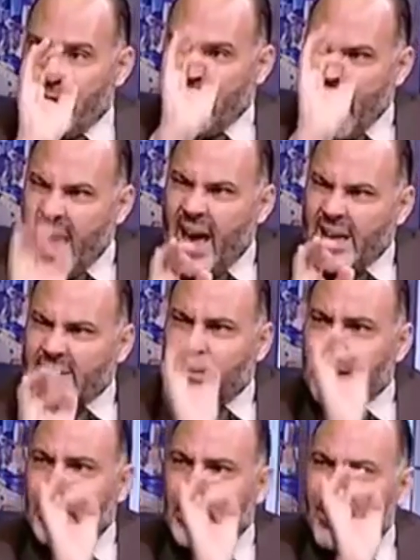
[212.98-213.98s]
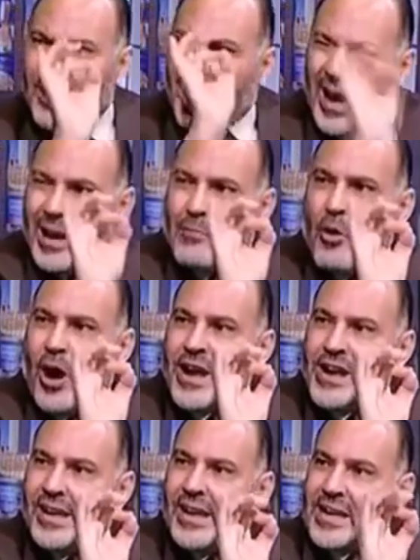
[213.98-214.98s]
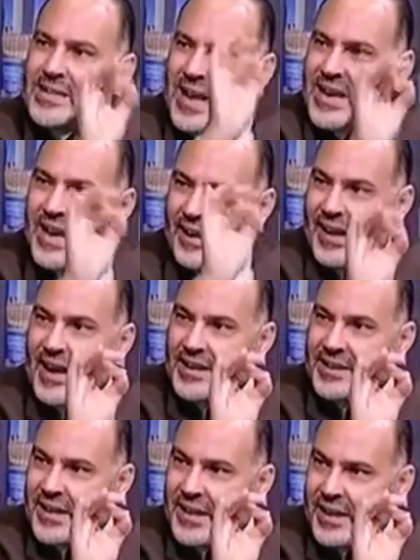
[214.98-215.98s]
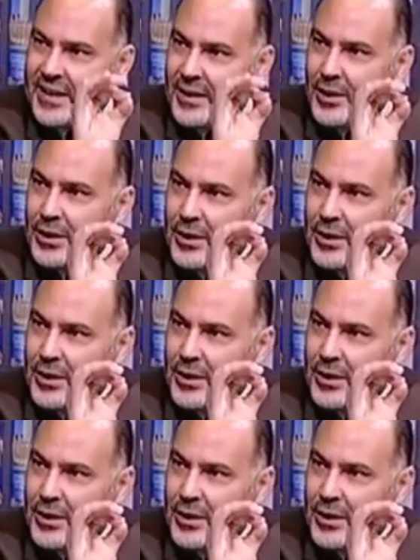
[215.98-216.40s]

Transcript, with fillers: جاهز لمرحله معينه زي حكايه ايه